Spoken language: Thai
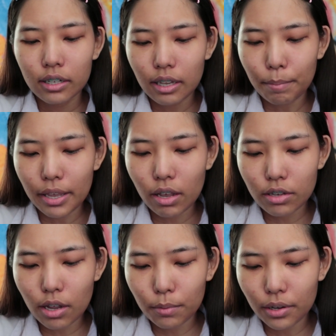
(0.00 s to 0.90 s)
แต่พี่ก็
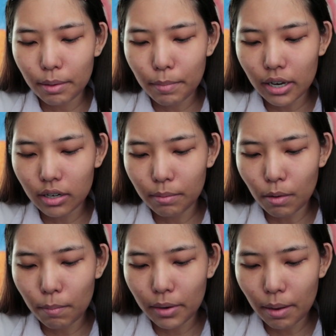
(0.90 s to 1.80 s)
ชอบตัวนี้มากเลยเพ
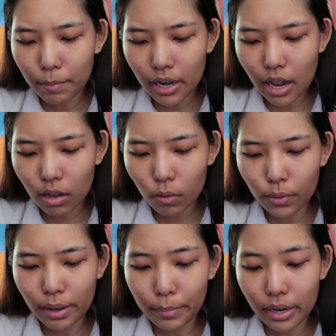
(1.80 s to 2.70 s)
ราะว่ามันทำให้หน้าโกล
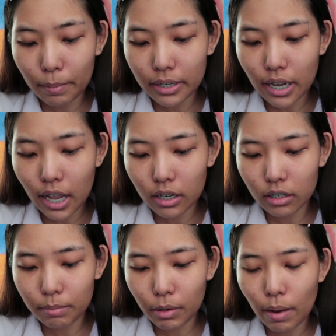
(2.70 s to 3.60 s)
อย่างเป็นธรรมชาติเน
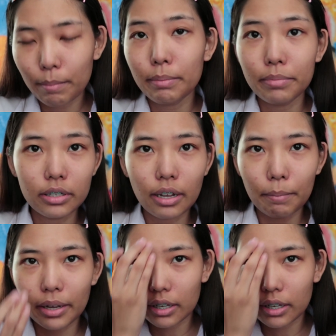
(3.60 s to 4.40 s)
อะมีความเหลือบ